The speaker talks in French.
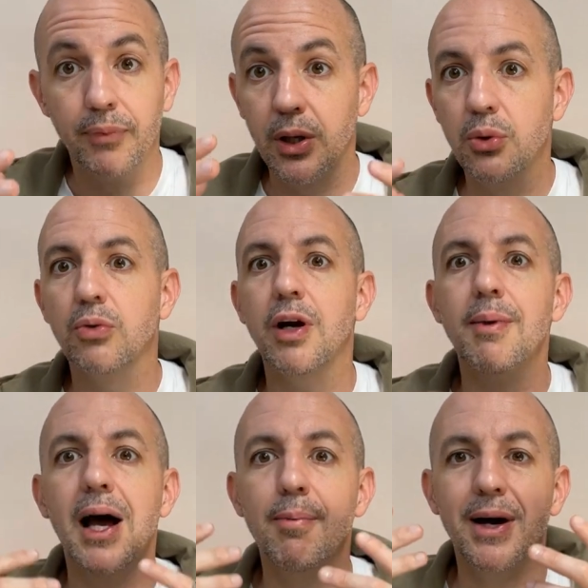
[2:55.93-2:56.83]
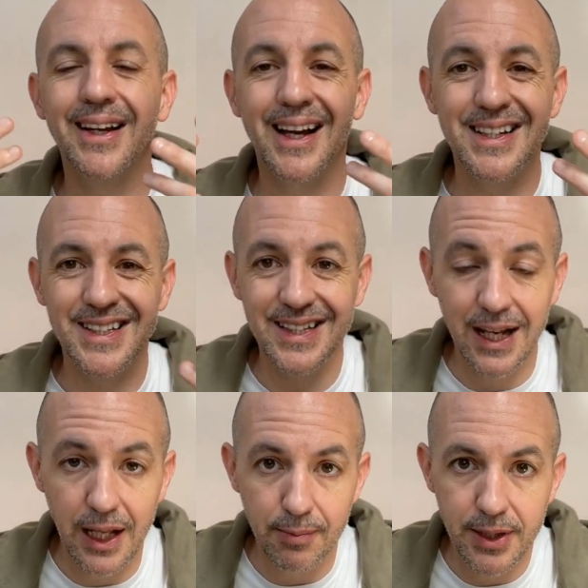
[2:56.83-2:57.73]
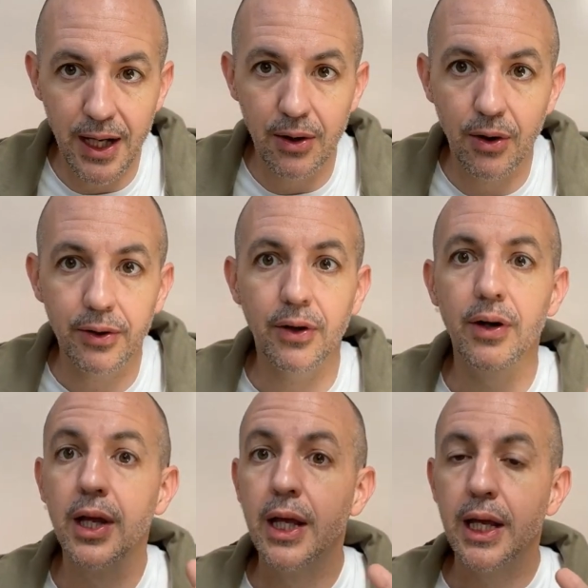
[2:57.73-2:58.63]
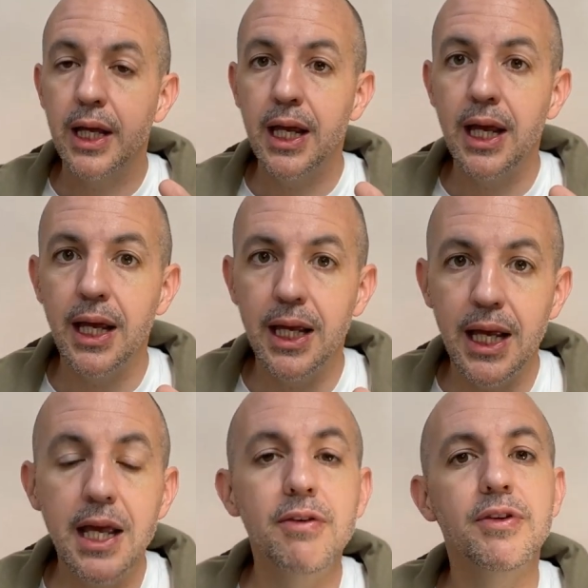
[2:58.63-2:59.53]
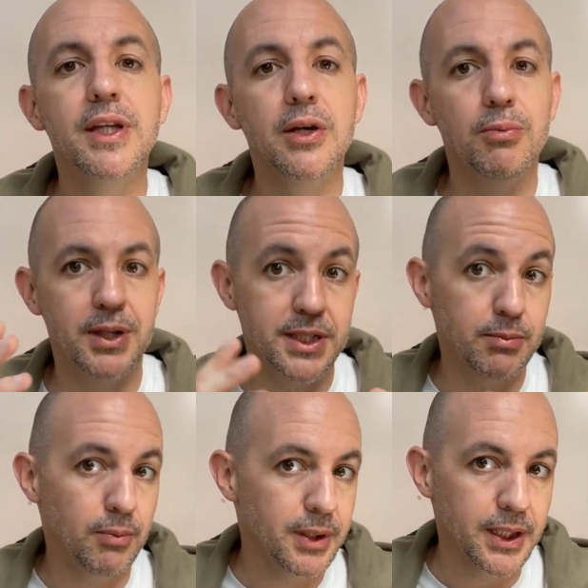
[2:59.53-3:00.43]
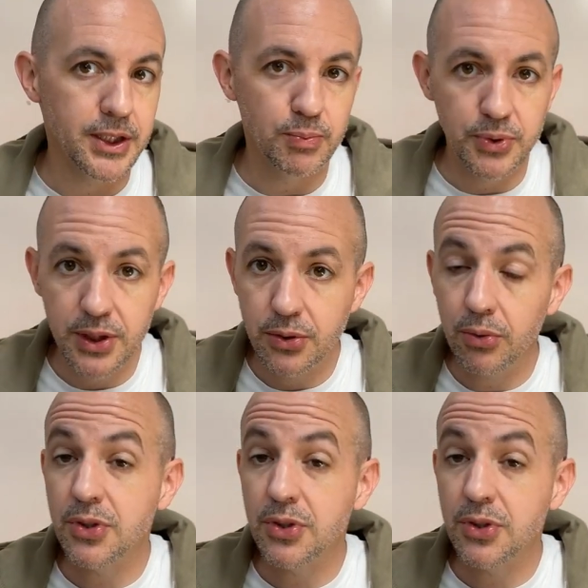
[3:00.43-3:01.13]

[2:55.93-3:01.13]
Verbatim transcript: Donc vraiment apprendre à s'adapter à l'autre et éviter au maximum les transpositions,